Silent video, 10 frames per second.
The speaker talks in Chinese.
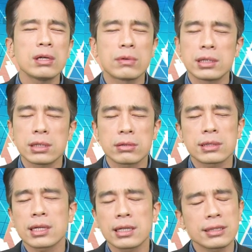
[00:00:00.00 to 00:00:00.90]
为这就
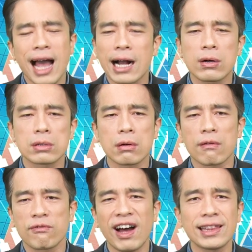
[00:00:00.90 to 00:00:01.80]
是一个大空头，
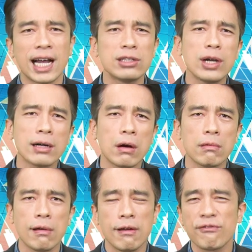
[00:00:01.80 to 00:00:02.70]
反弹就要空，